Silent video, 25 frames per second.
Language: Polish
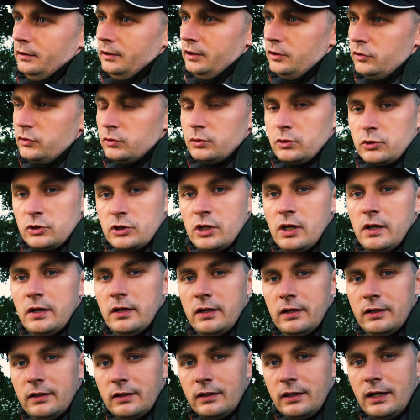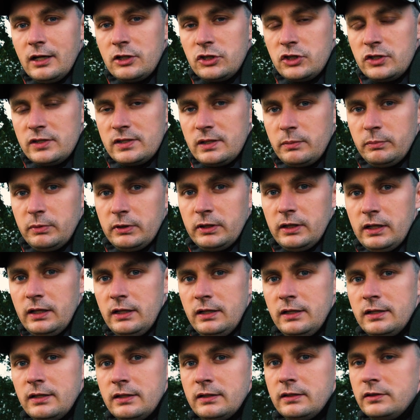I cóż, każdy zabiera
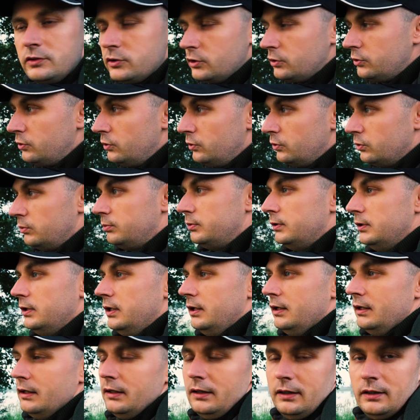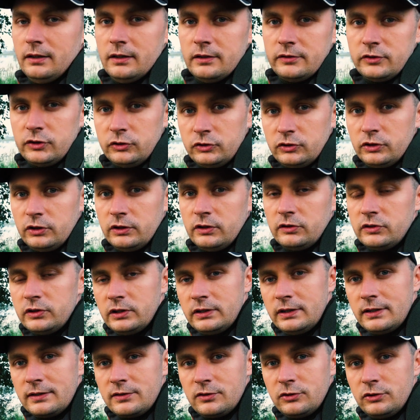co kto lubi. Coś do
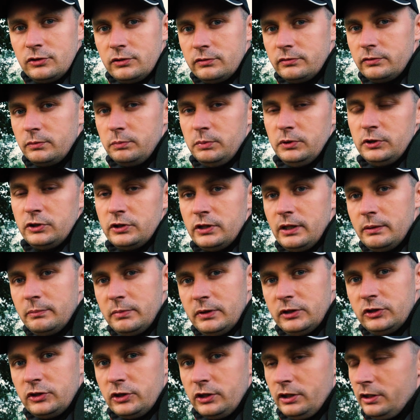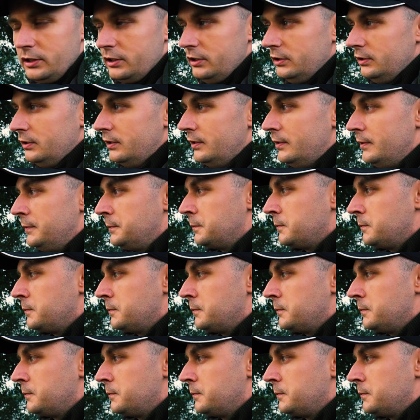jedzenia, coś do wypicia, będzie grill,